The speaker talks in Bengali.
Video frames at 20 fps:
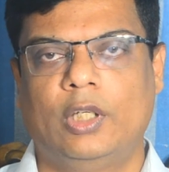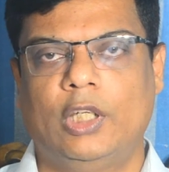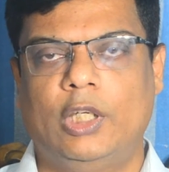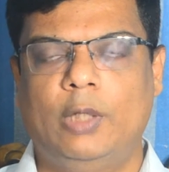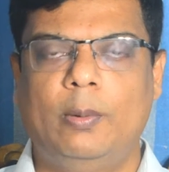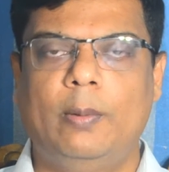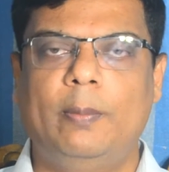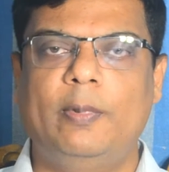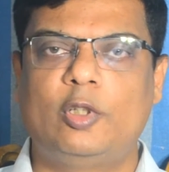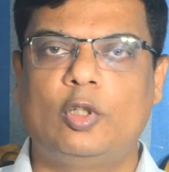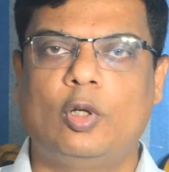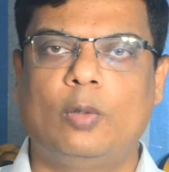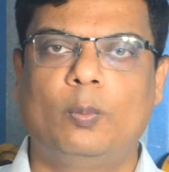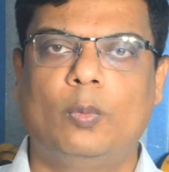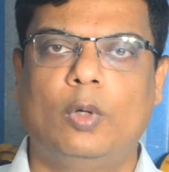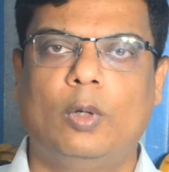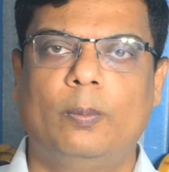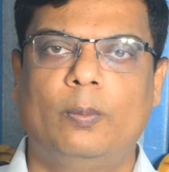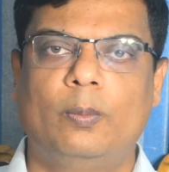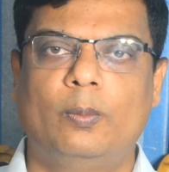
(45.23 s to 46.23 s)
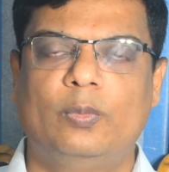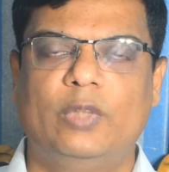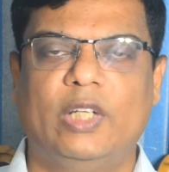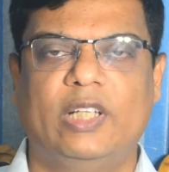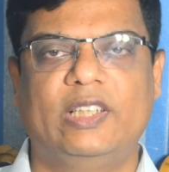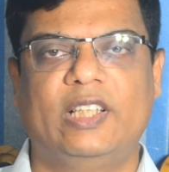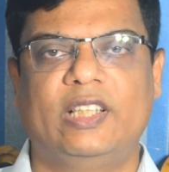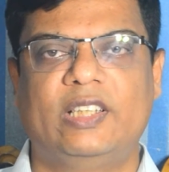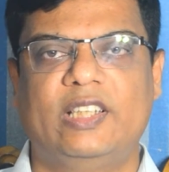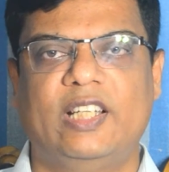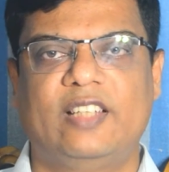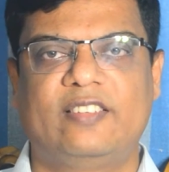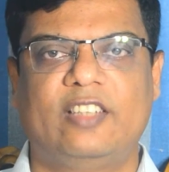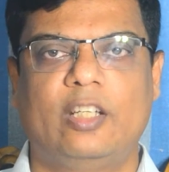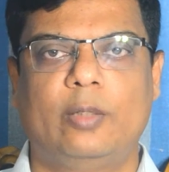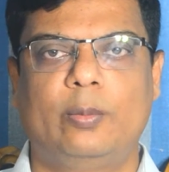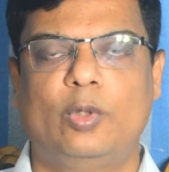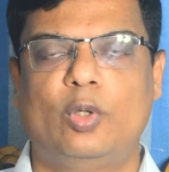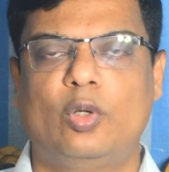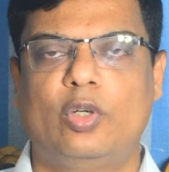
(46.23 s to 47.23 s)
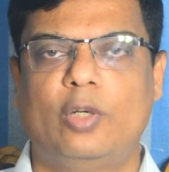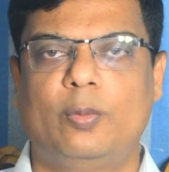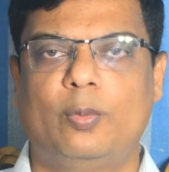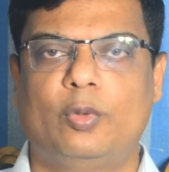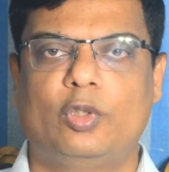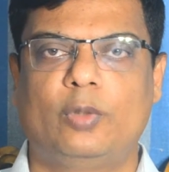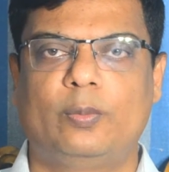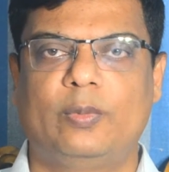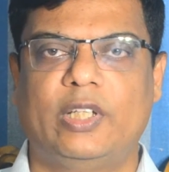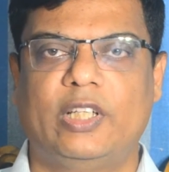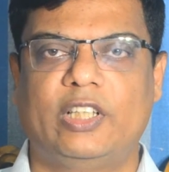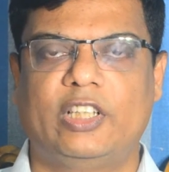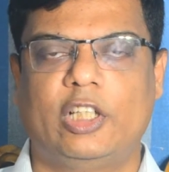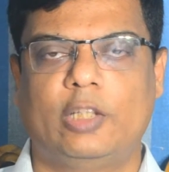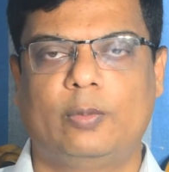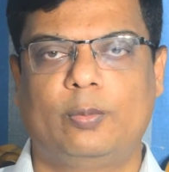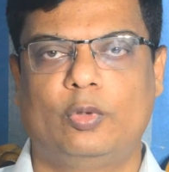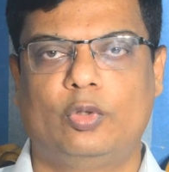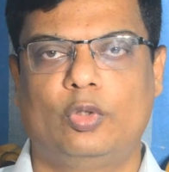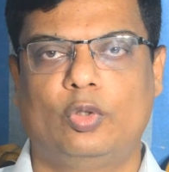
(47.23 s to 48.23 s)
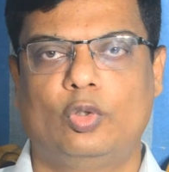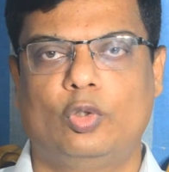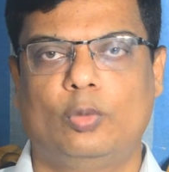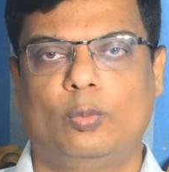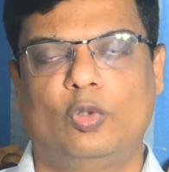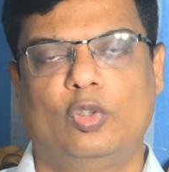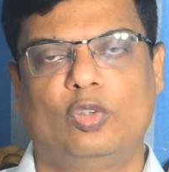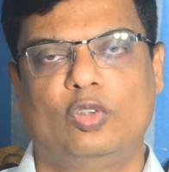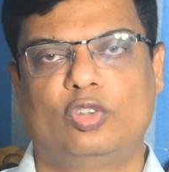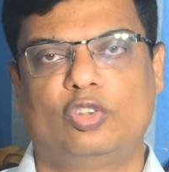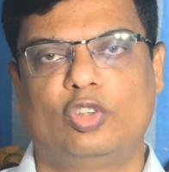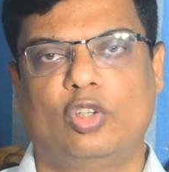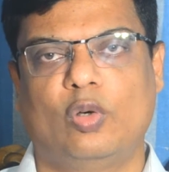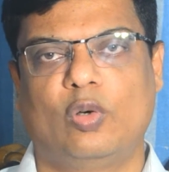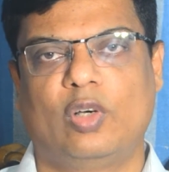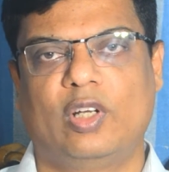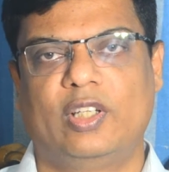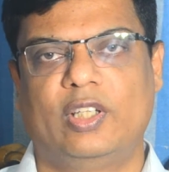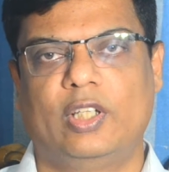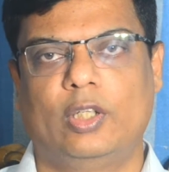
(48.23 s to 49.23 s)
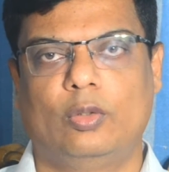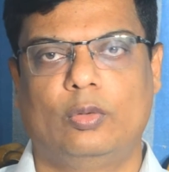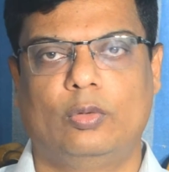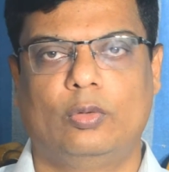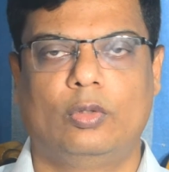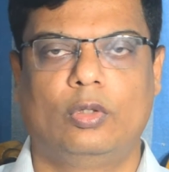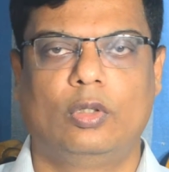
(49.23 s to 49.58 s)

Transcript: কিভাবে সম্ভব তা জানতে আজকে ভিডিওটির প্রথম থেকে শেষ পর্যন্ত মনোযোগ সহকারে দেখুন